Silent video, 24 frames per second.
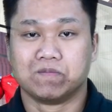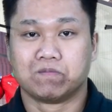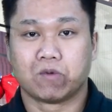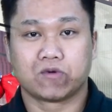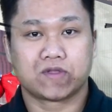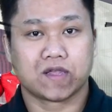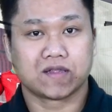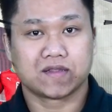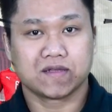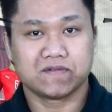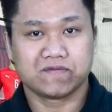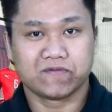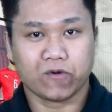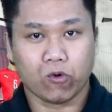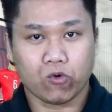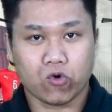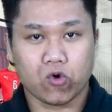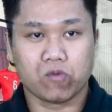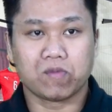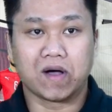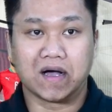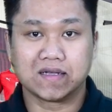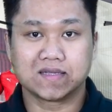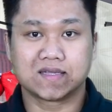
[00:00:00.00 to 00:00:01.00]
một thành tích vô
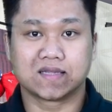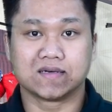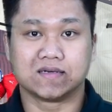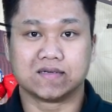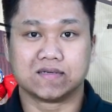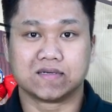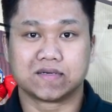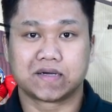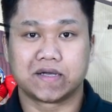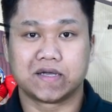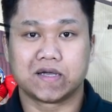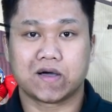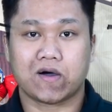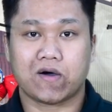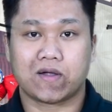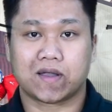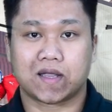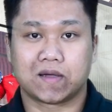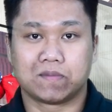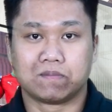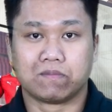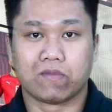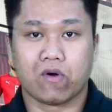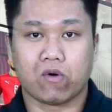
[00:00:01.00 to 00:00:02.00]
cùng ấn tượng khi họ
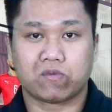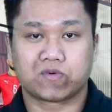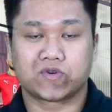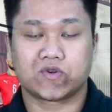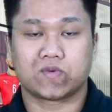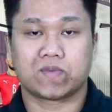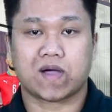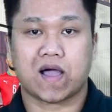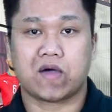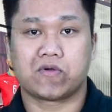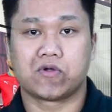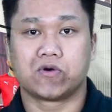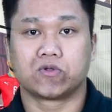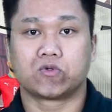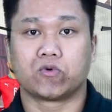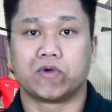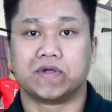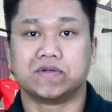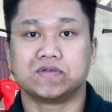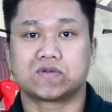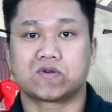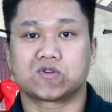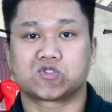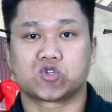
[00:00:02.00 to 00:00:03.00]
là một trong hai đội
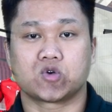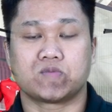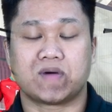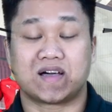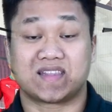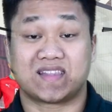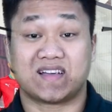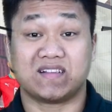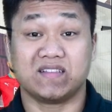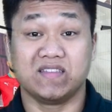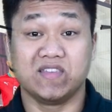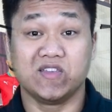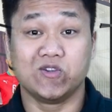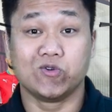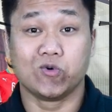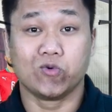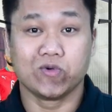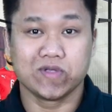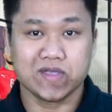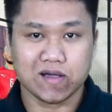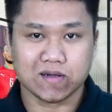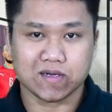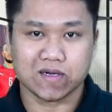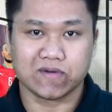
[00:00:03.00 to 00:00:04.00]
tuyển có số bàn thắng
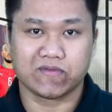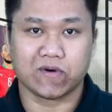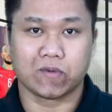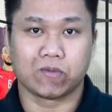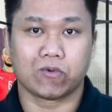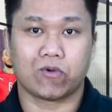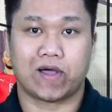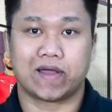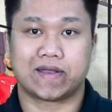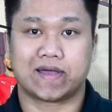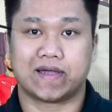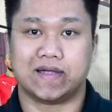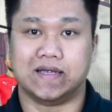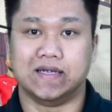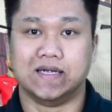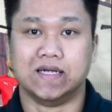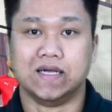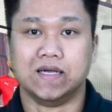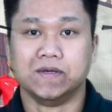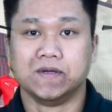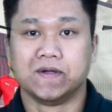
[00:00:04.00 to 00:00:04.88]
nhiều nhất ở vòng loại này